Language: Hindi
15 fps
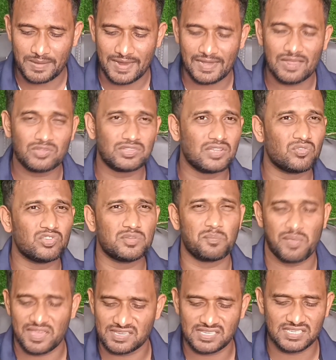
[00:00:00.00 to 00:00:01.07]
पहला होता है कुछ
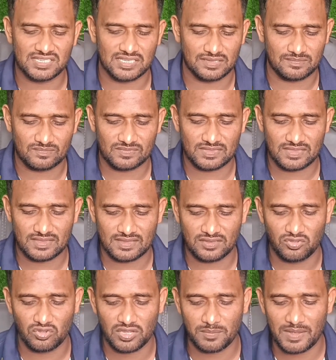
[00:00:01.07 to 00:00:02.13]
बेसिक्स
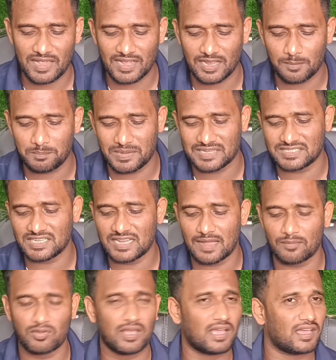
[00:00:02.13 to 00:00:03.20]
क्योंकि भाई अगर बेसिक
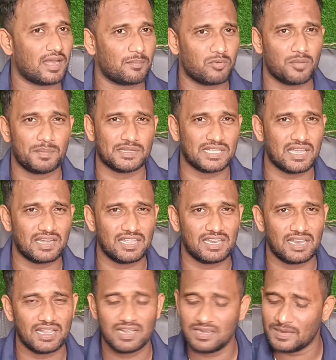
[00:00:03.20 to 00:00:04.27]
आपको अगर आपको पता
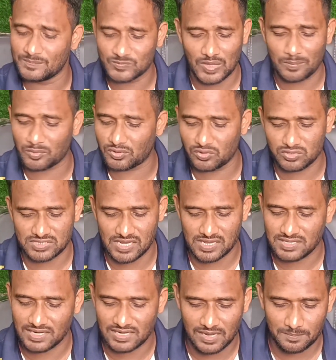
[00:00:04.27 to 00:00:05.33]
नहीं रहेगा तो आपको
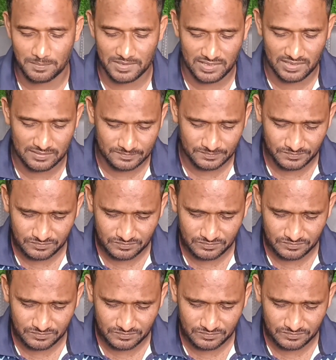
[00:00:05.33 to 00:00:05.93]
नुकसान झेलना पड़ेगा